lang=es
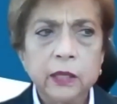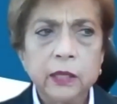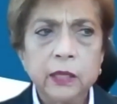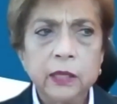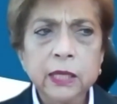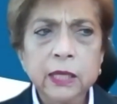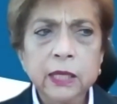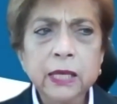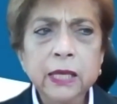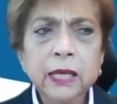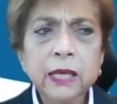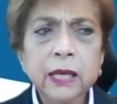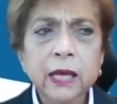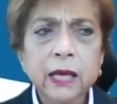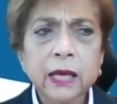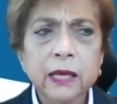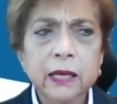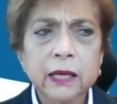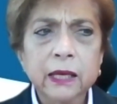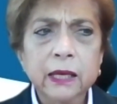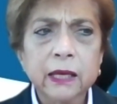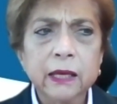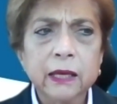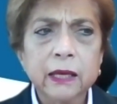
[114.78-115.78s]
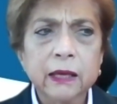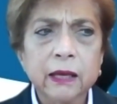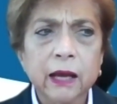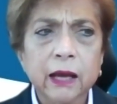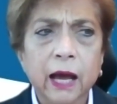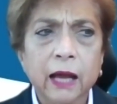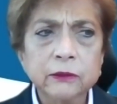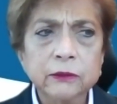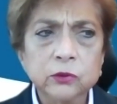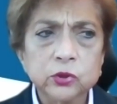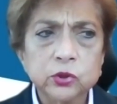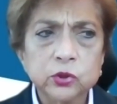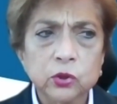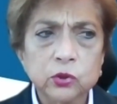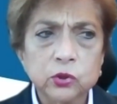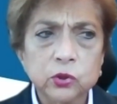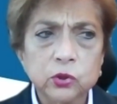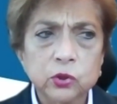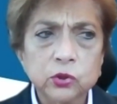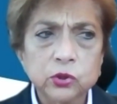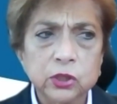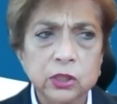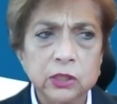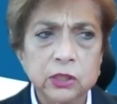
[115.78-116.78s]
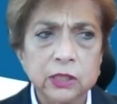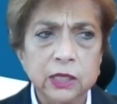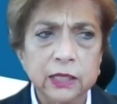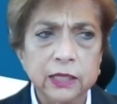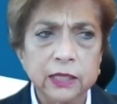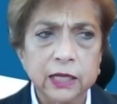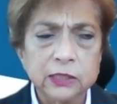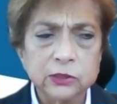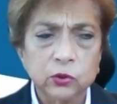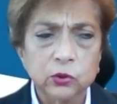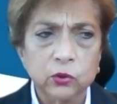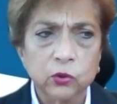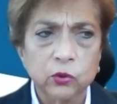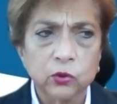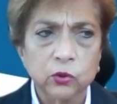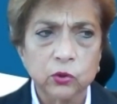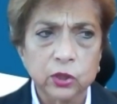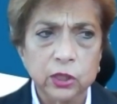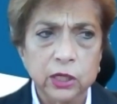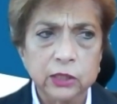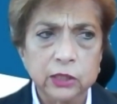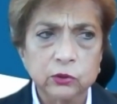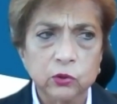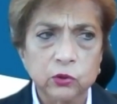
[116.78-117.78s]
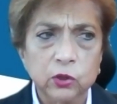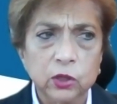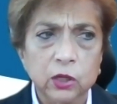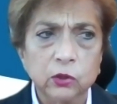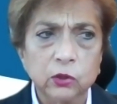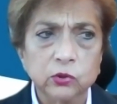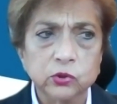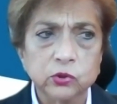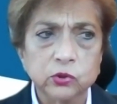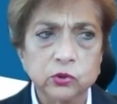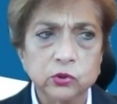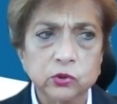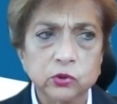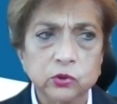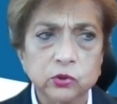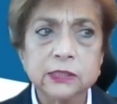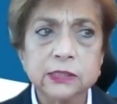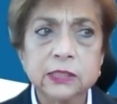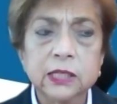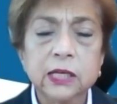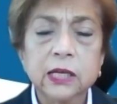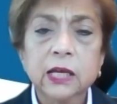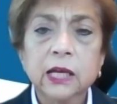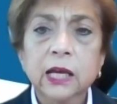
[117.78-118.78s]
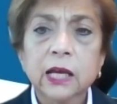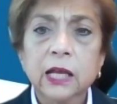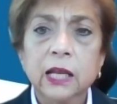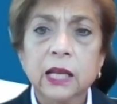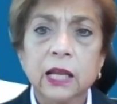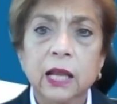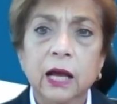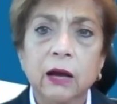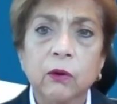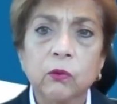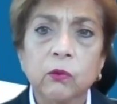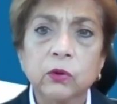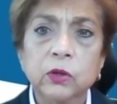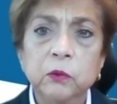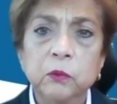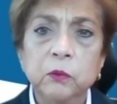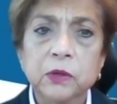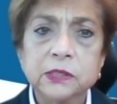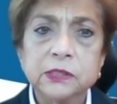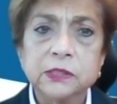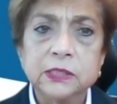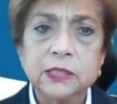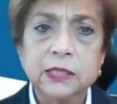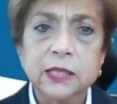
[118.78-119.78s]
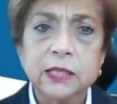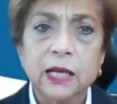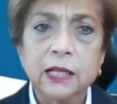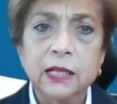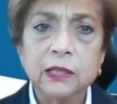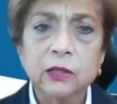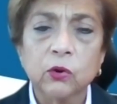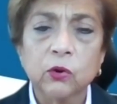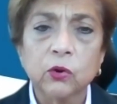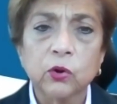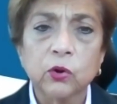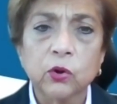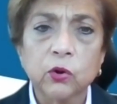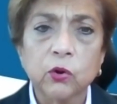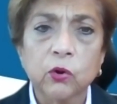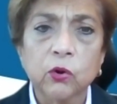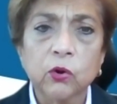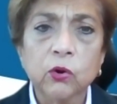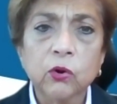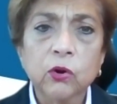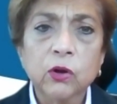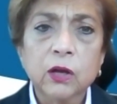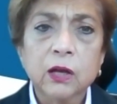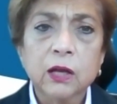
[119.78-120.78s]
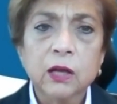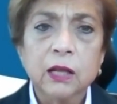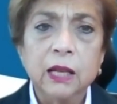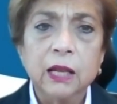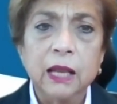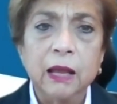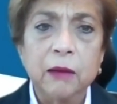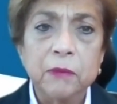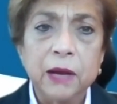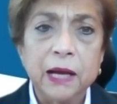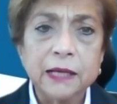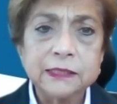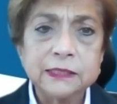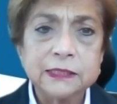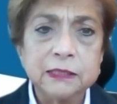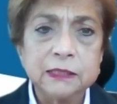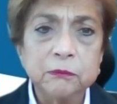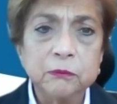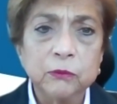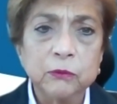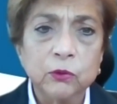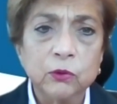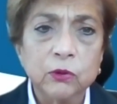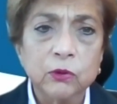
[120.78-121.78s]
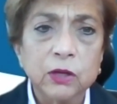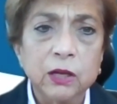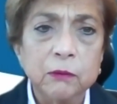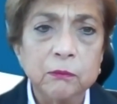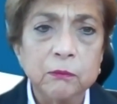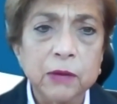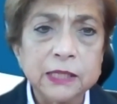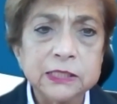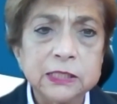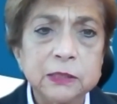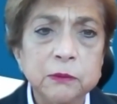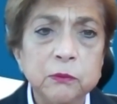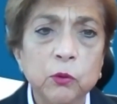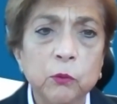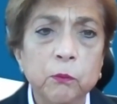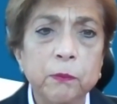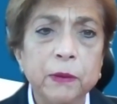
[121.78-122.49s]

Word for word: Y eh, a nosotros, en el caso concreto de los CIES, la universidad logró el máximo